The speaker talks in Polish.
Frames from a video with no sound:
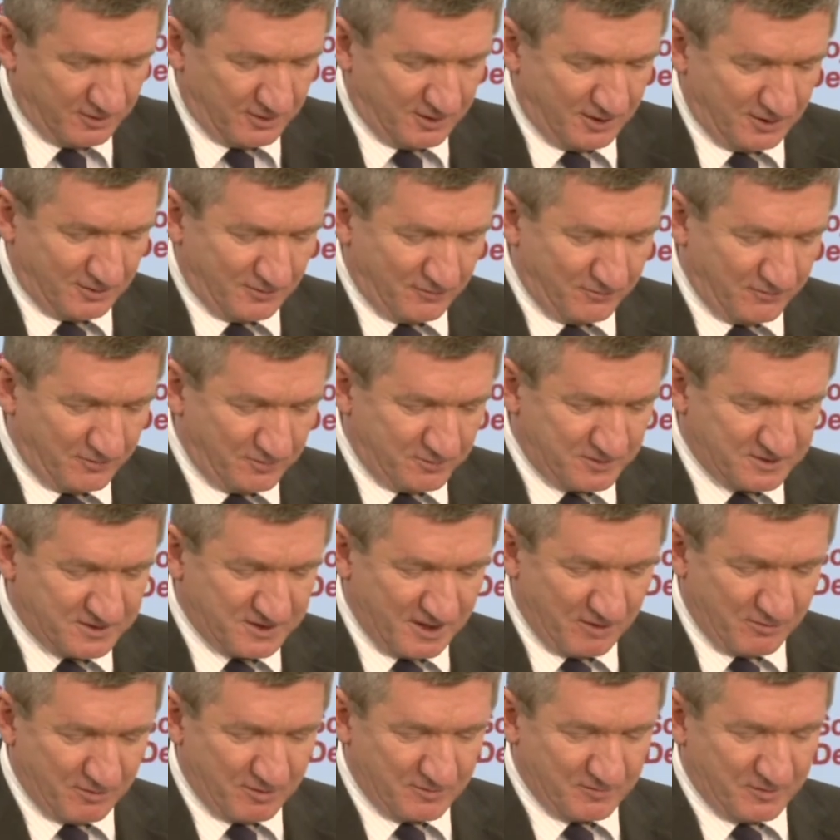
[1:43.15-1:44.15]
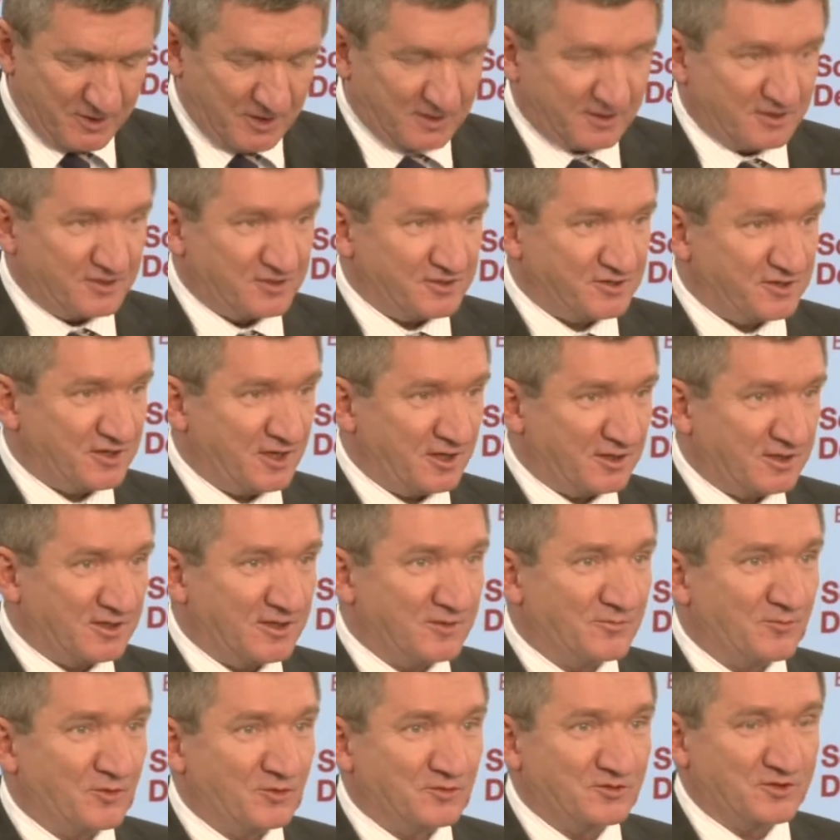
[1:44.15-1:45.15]
Ja tu wypisałem jakieś
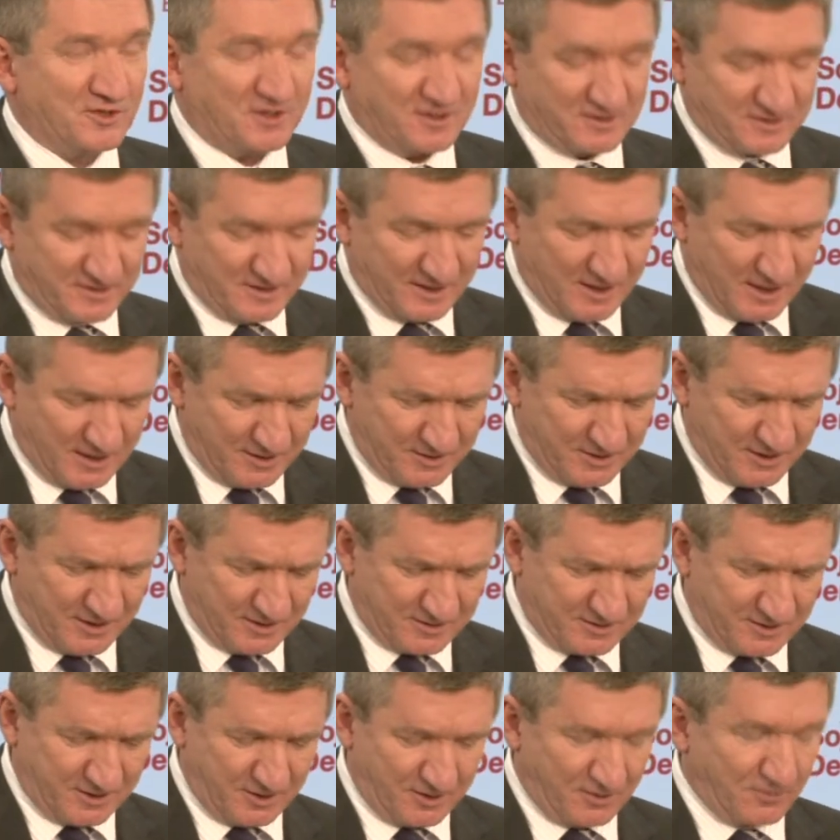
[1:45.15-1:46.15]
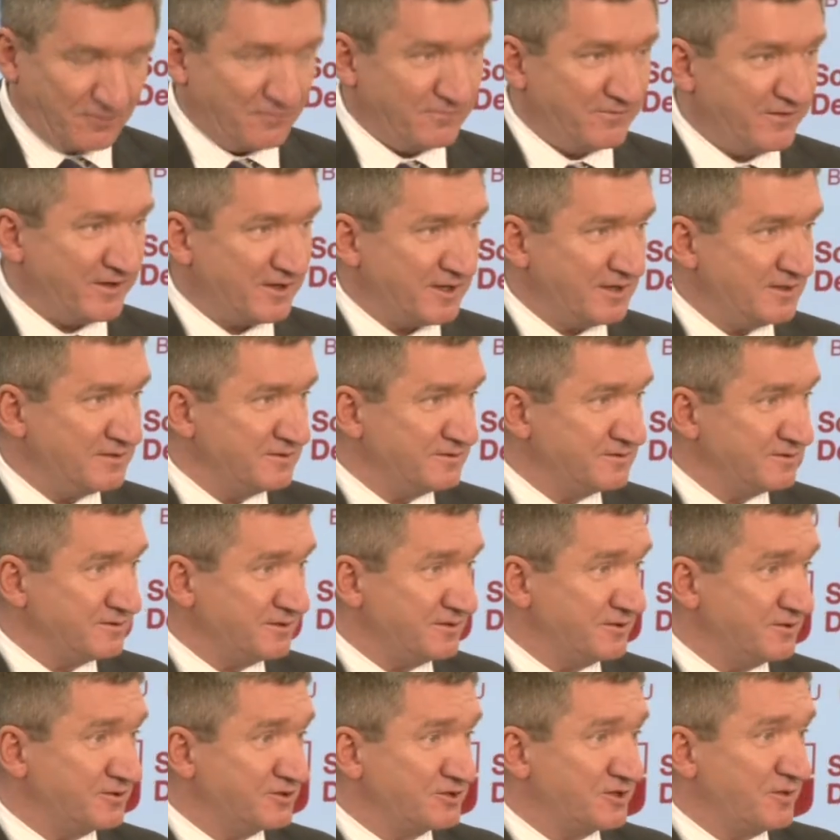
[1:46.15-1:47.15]
takie mądre zdania z tej
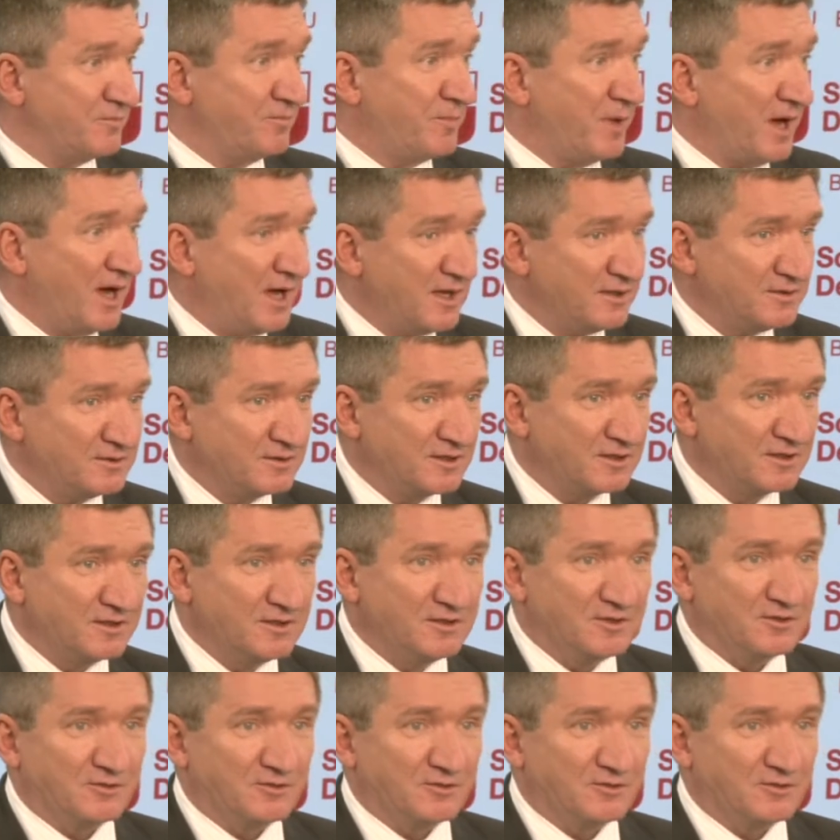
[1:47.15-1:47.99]
konferencji, gdzie pan,